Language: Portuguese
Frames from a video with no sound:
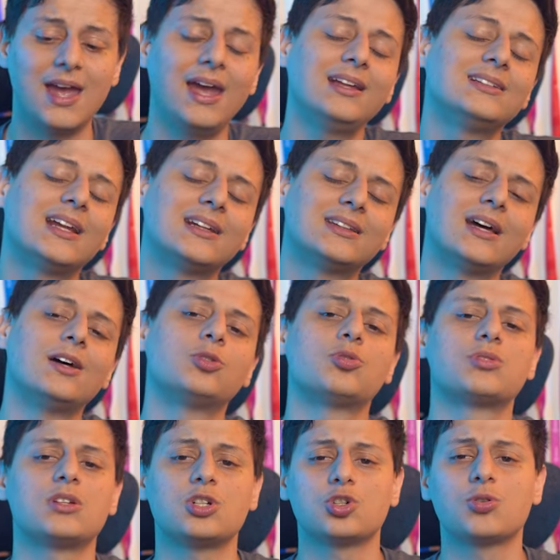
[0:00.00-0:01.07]

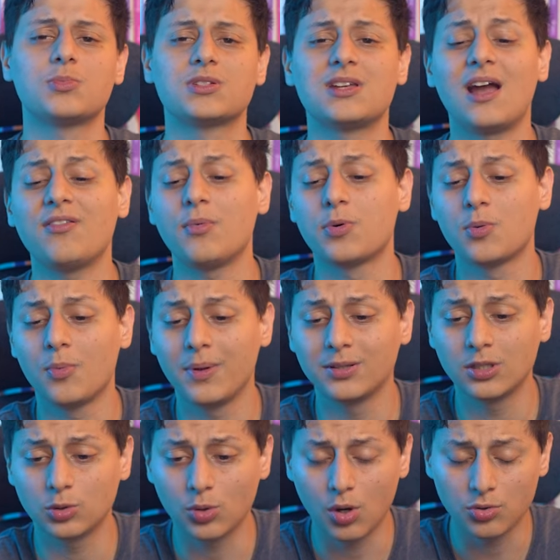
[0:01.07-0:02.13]
Entretanto, se a gente observa para o
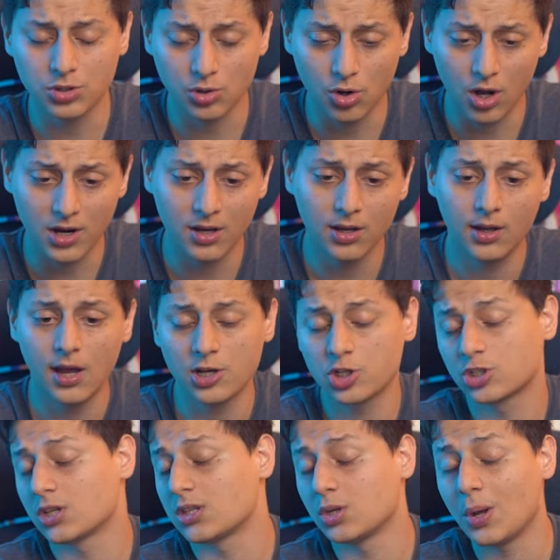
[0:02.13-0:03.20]
momento atual de agora, a
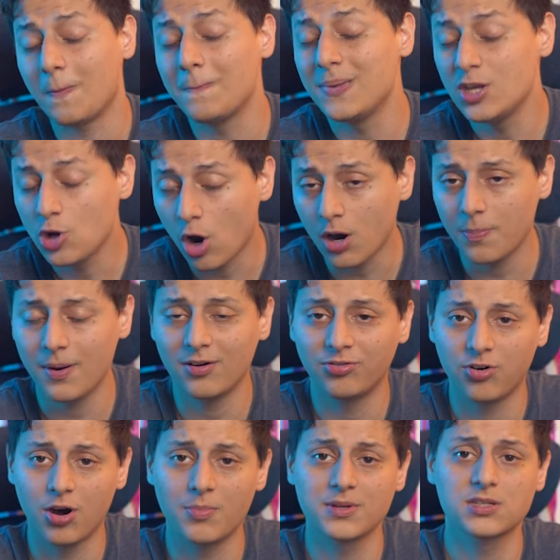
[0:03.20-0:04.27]
gente está tendo a pior
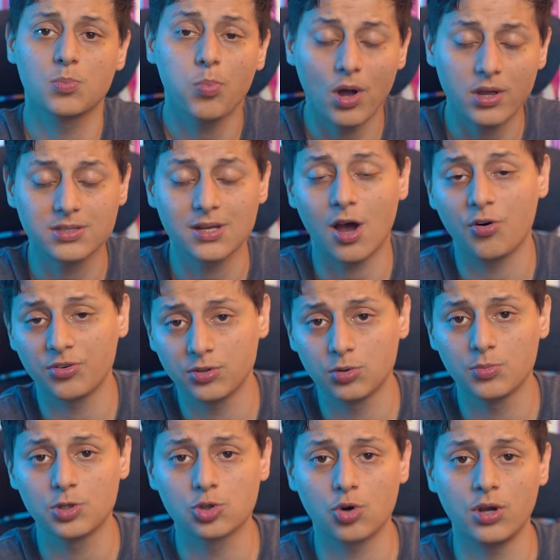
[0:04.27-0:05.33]
performance pós-halving do
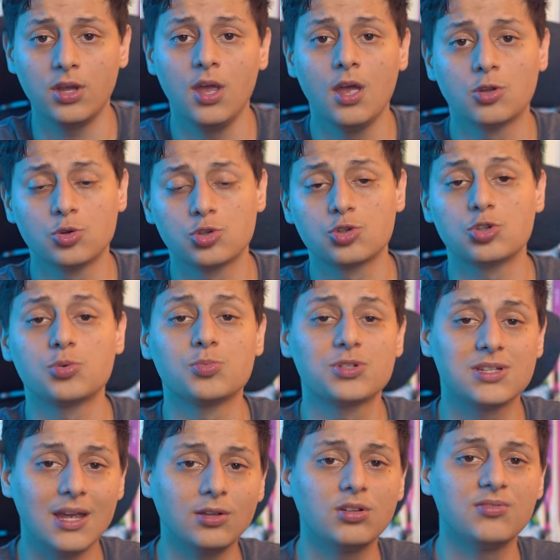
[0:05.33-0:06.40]
Bitcoin nos últimos
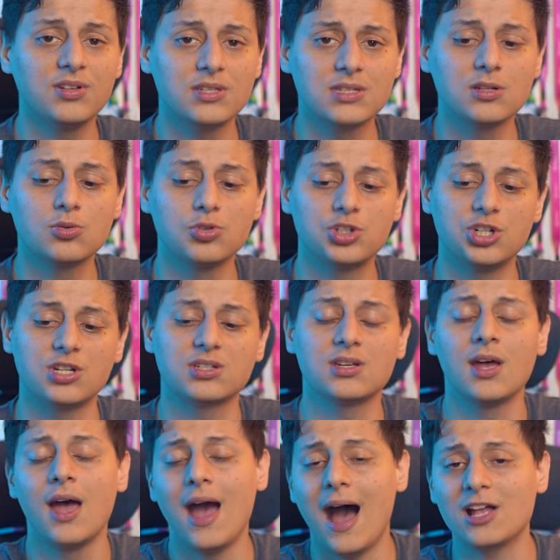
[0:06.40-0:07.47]
125 dias,
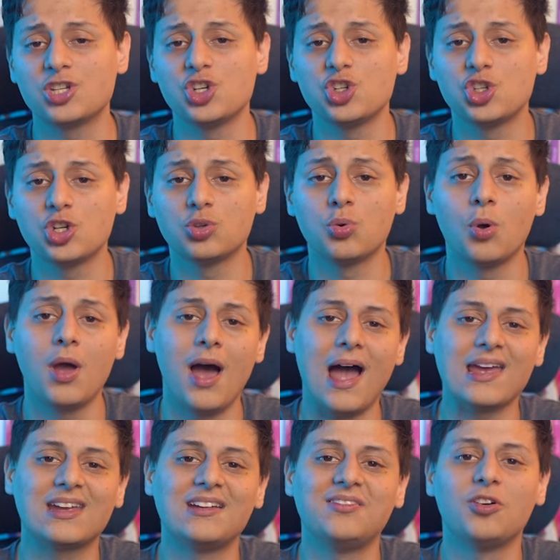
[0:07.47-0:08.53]
atingindo
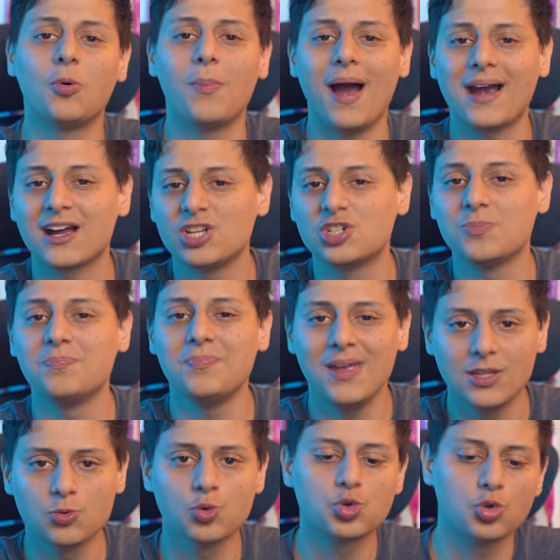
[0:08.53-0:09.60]
a incrível marca de
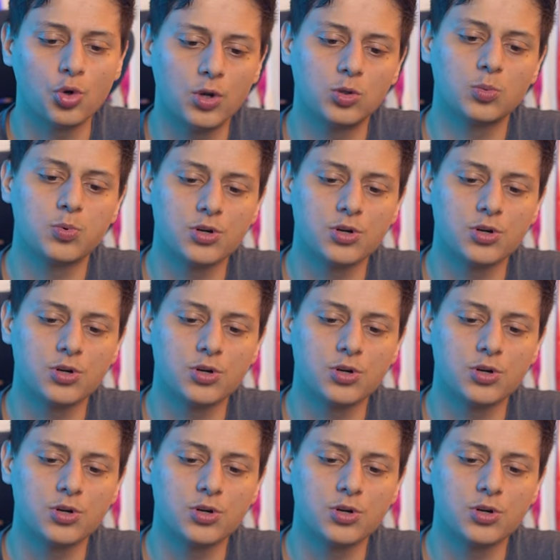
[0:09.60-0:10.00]
menos 8%.